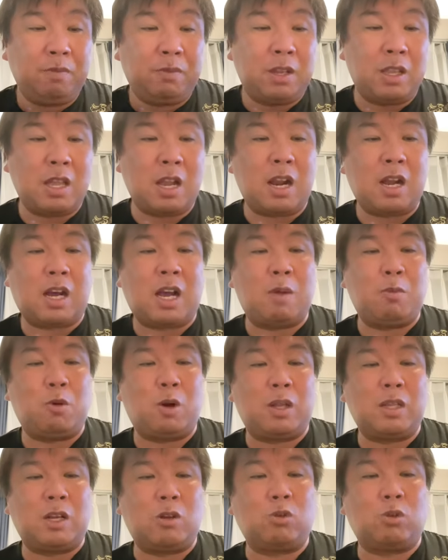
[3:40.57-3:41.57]
で、7回も
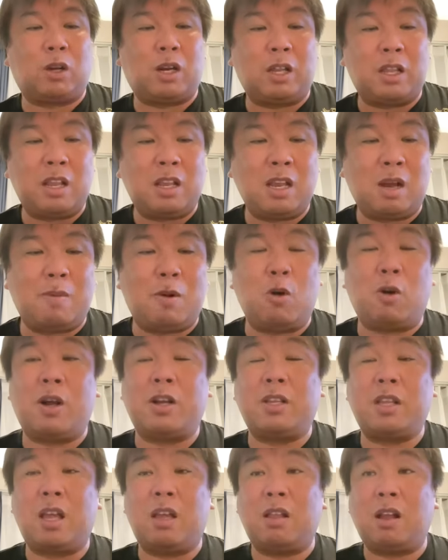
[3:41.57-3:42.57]
ワンアウトからね、山岡
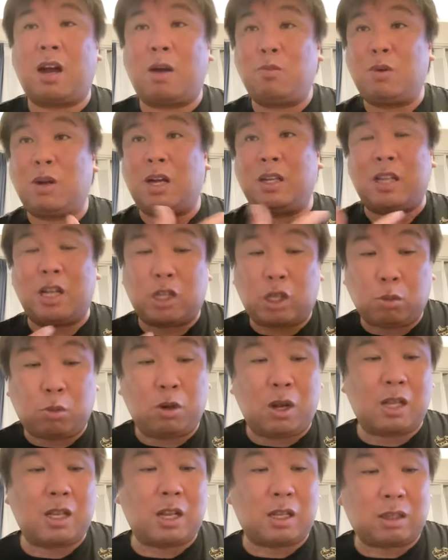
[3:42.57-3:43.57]
にね、中村が
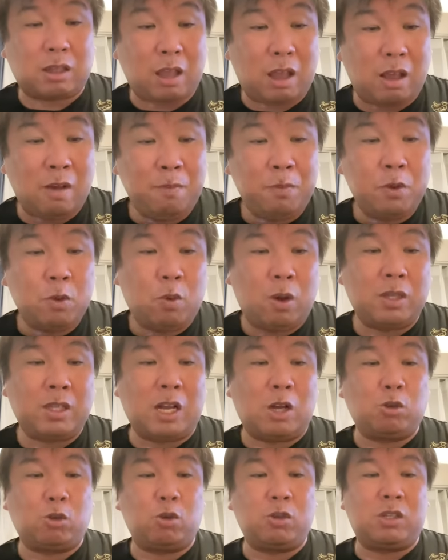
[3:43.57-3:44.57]
デッドボール当たって、
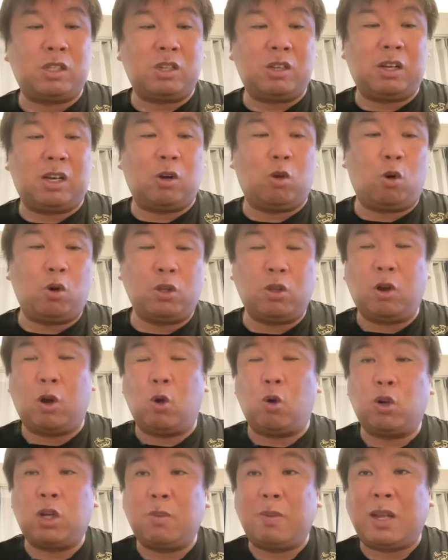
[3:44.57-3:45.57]
ワンアウト一塁から荻野が
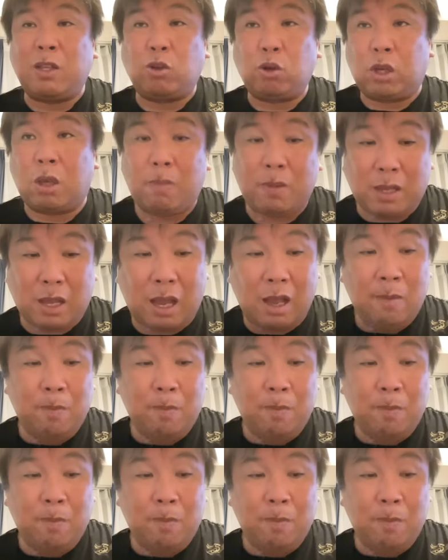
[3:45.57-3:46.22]
送りバントを決めて、